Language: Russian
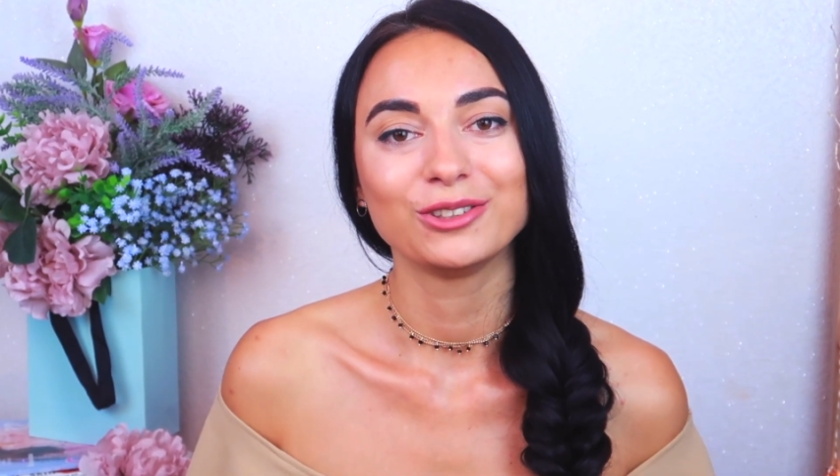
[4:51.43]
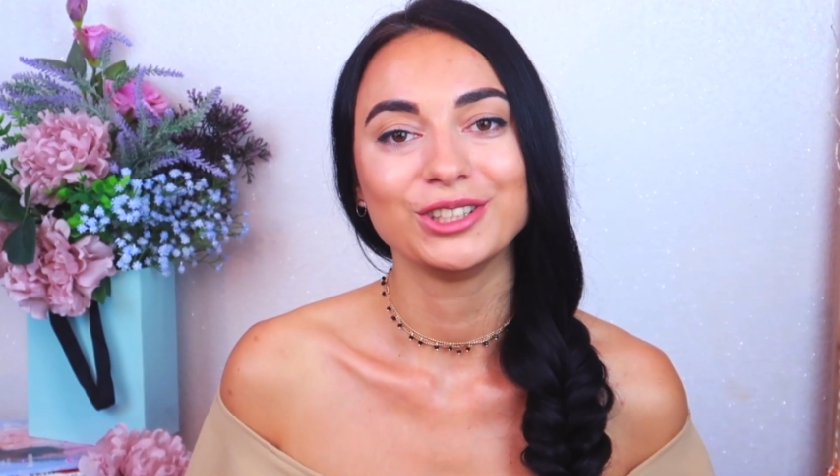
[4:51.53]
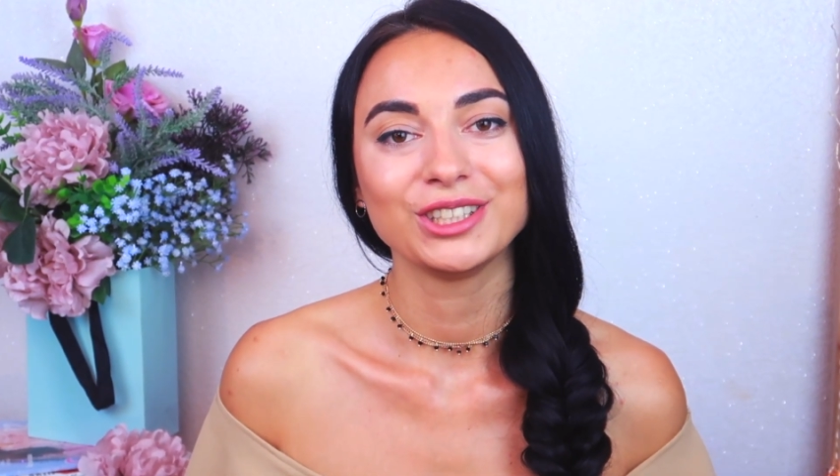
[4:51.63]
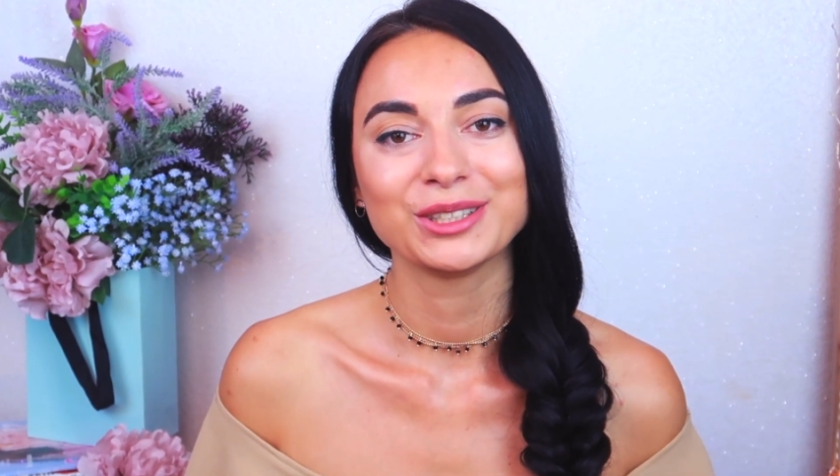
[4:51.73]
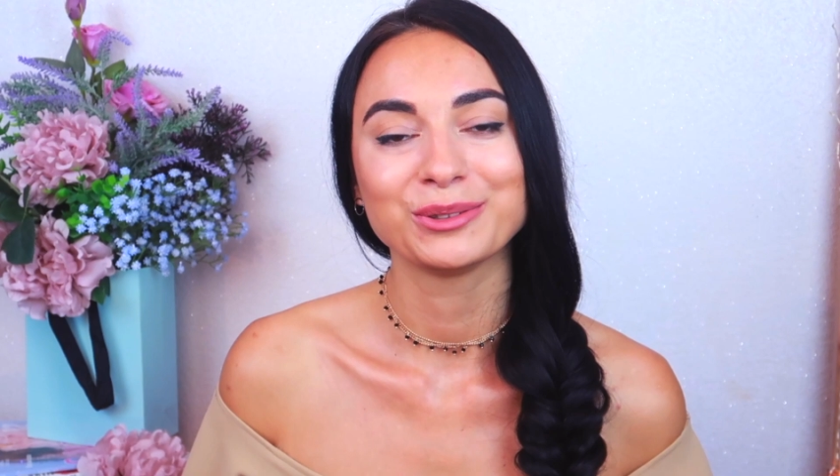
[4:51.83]

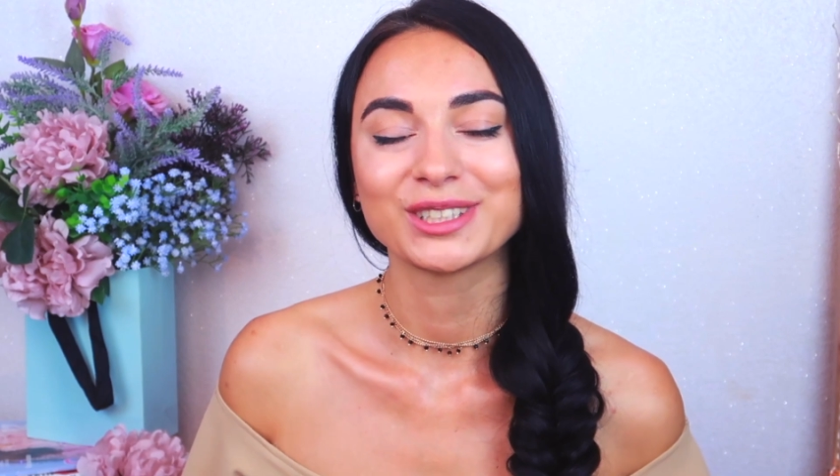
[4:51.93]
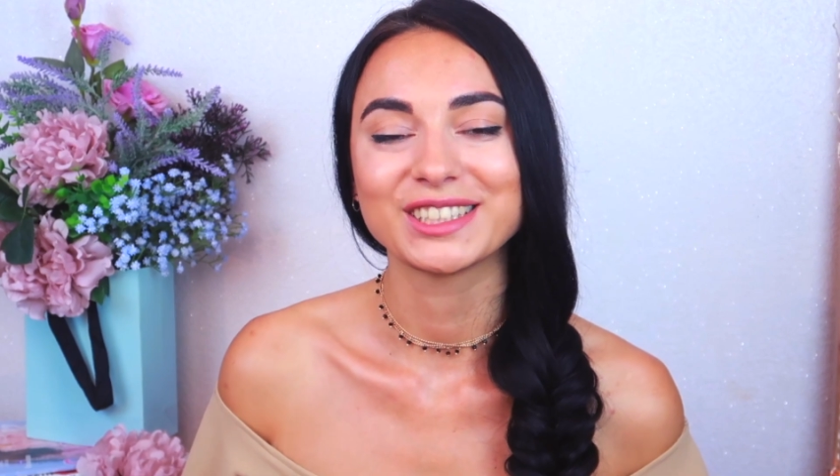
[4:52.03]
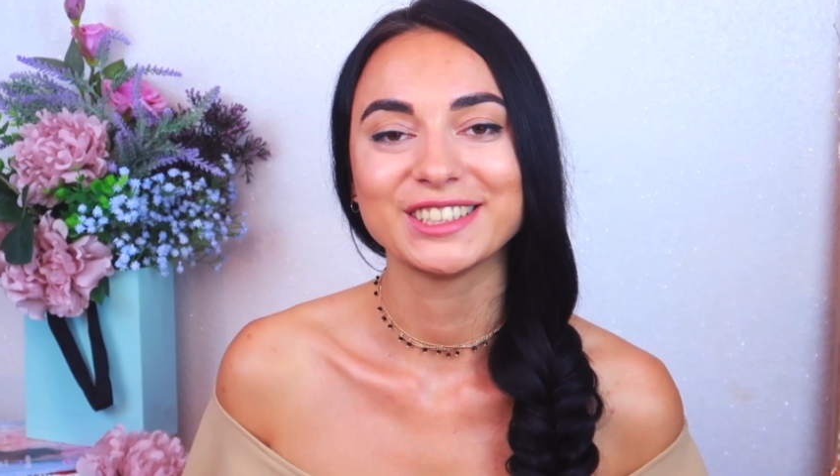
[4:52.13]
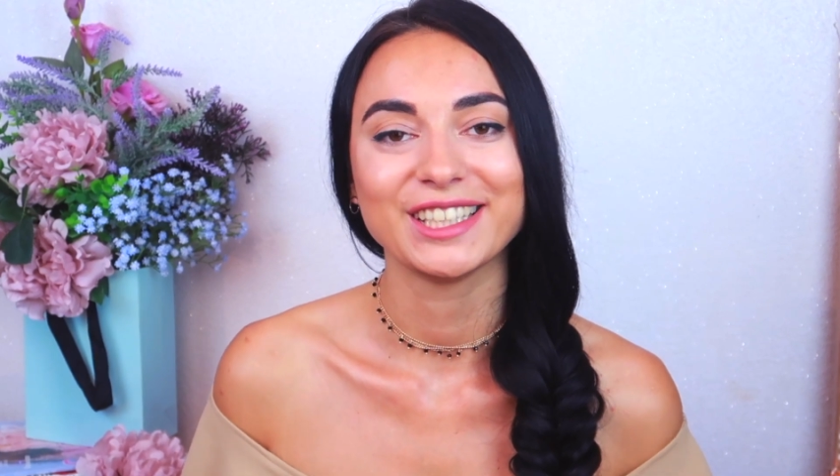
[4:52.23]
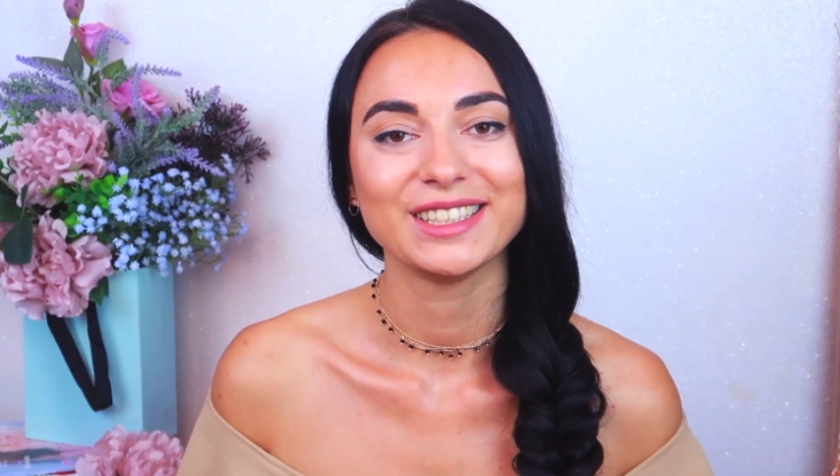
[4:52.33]
тоненькие
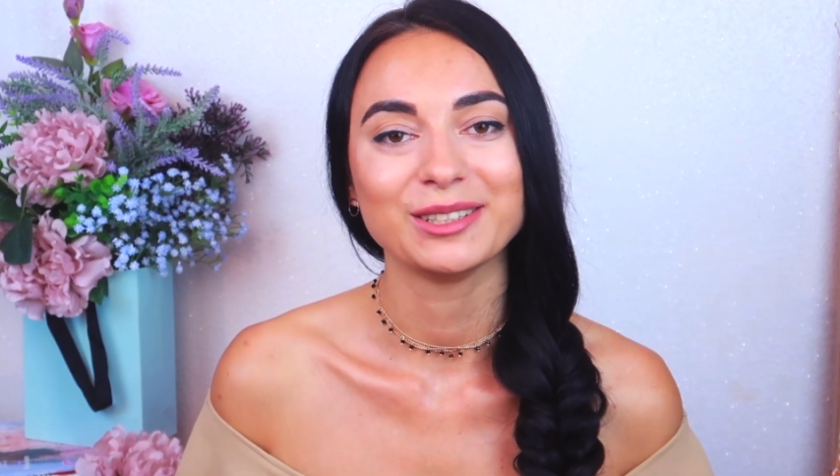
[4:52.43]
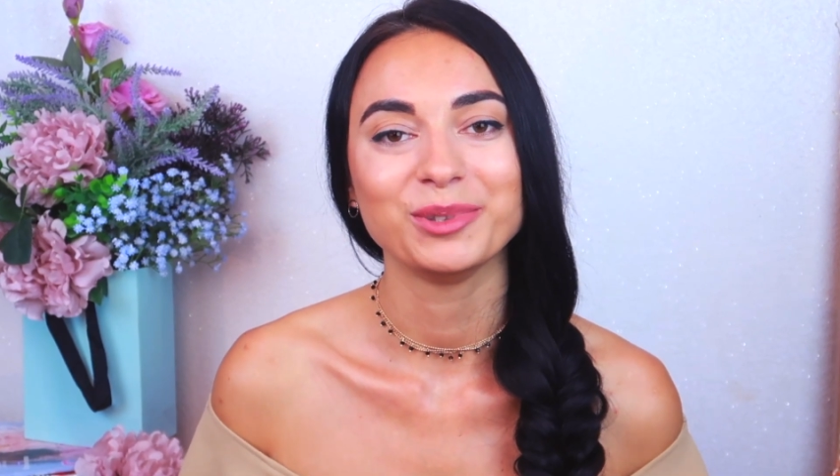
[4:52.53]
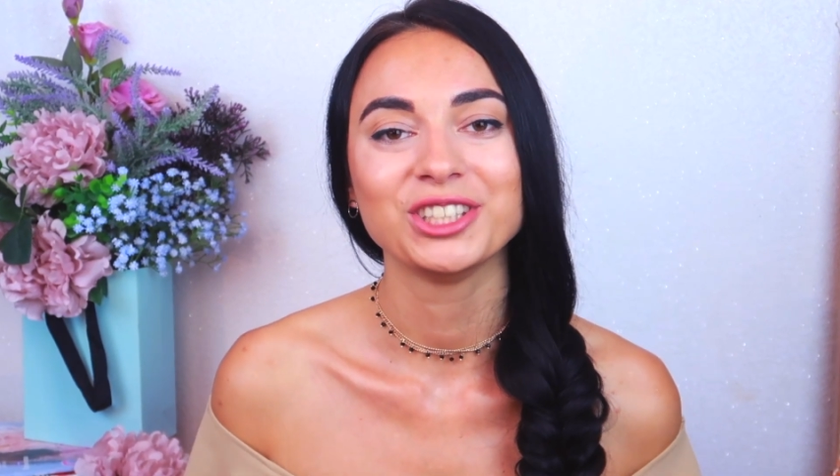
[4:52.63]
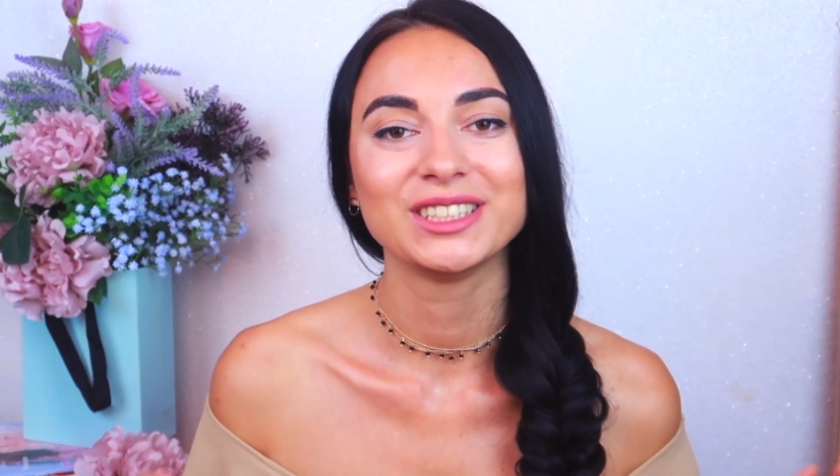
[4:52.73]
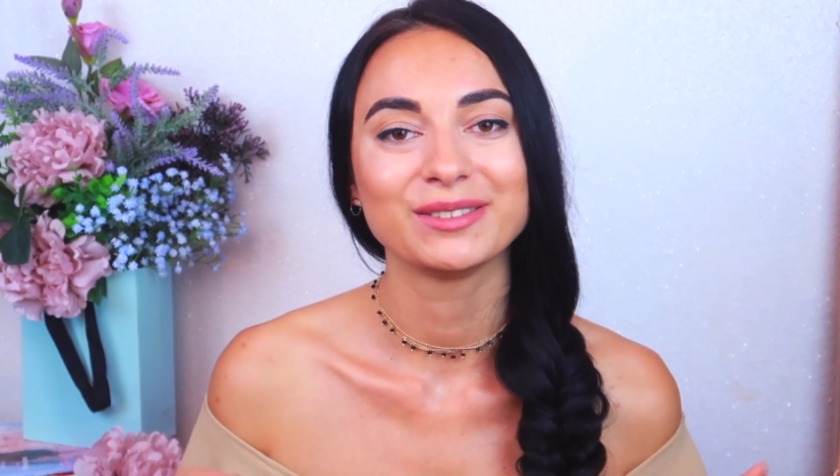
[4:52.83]
украшения?
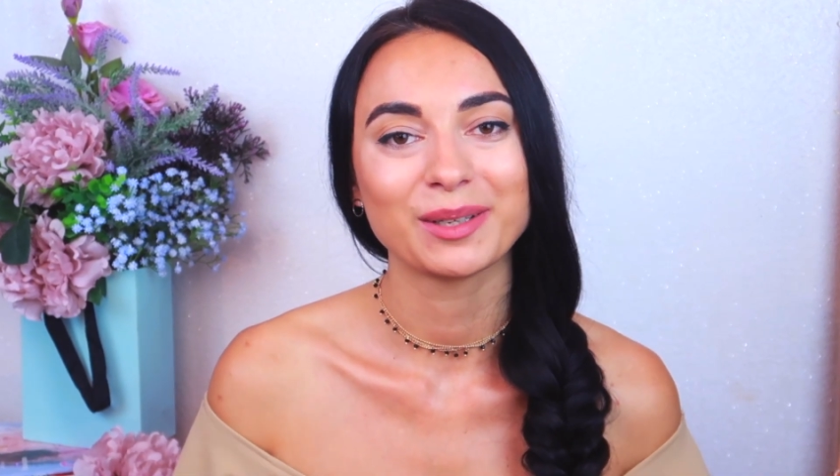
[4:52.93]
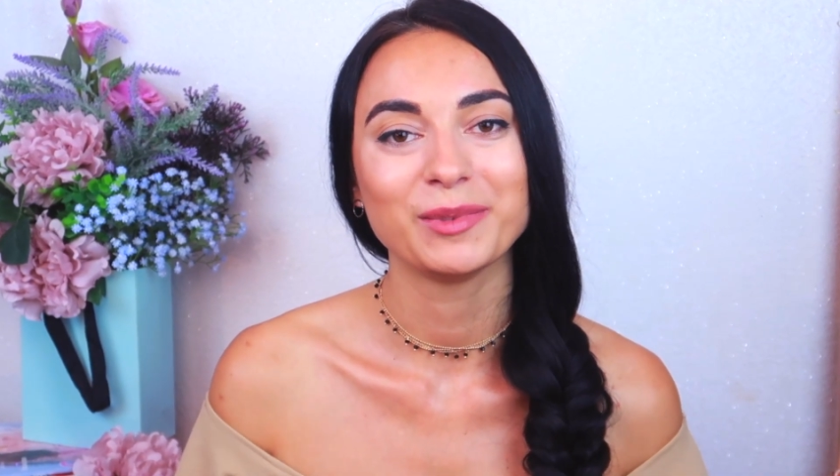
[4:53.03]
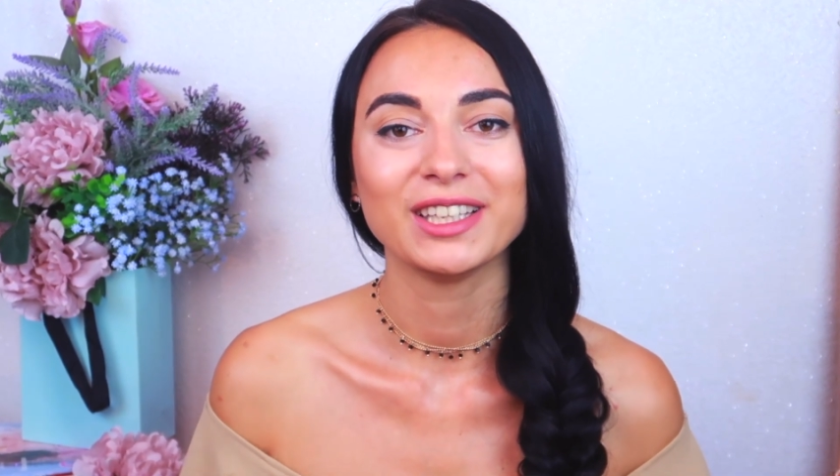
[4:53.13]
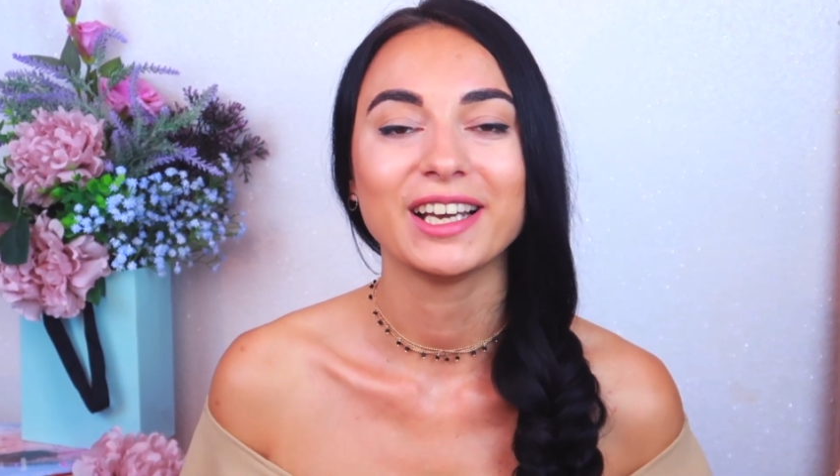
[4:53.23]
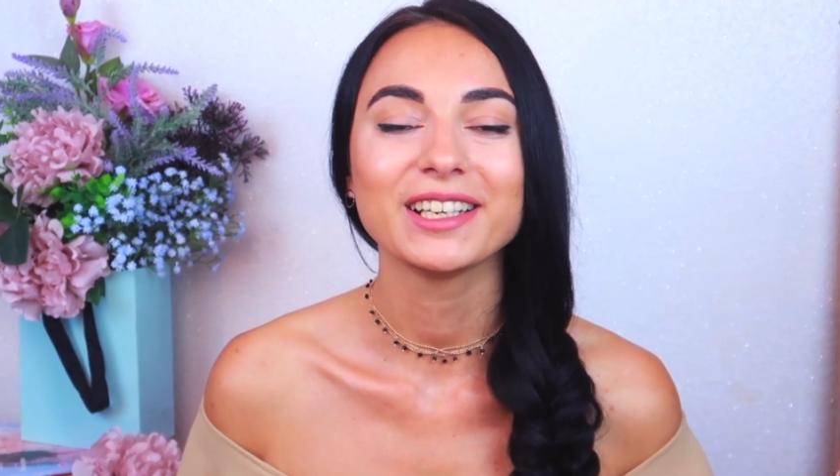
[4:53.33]
Пишите в
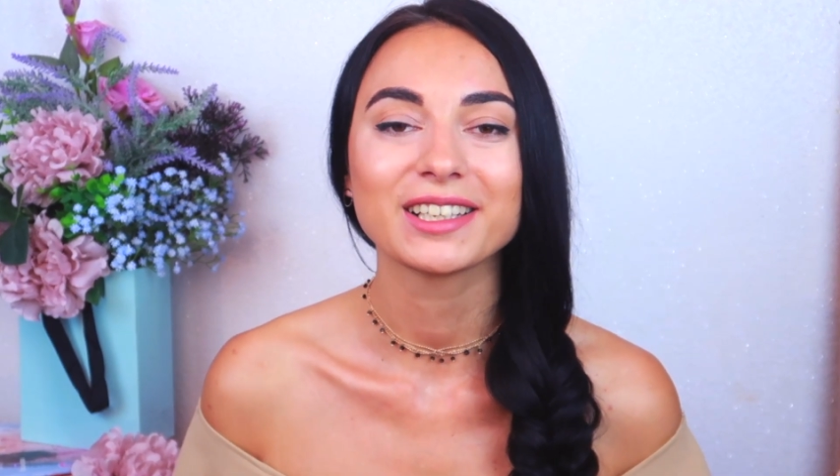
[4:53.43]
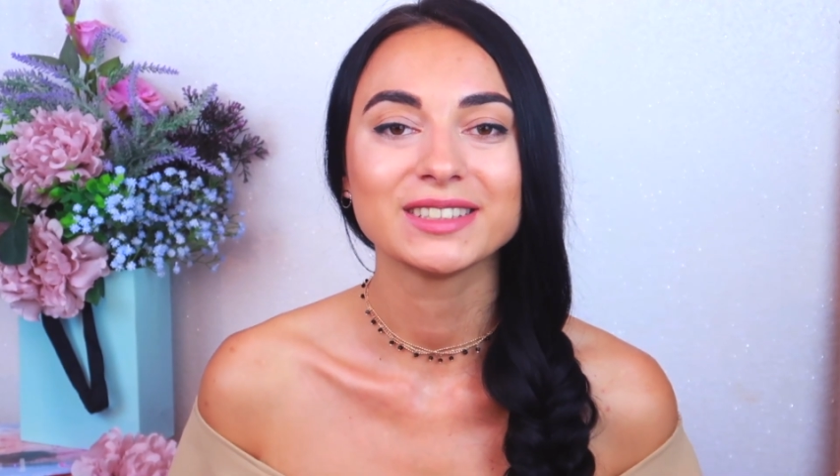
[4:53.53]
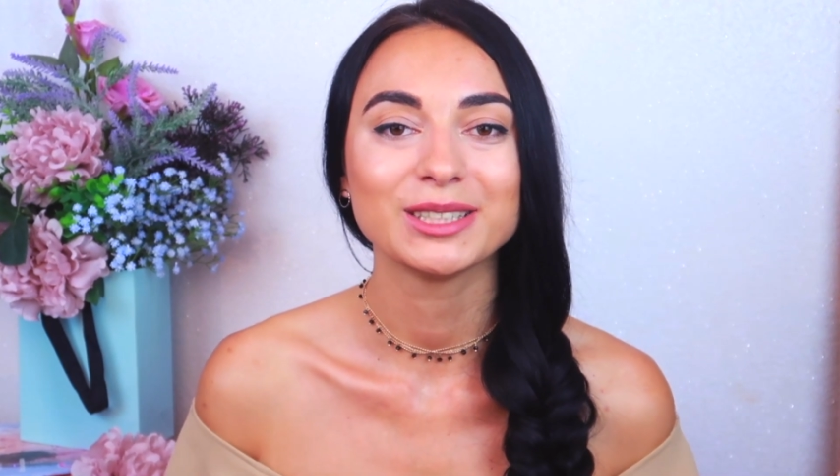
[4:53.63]
комментариях.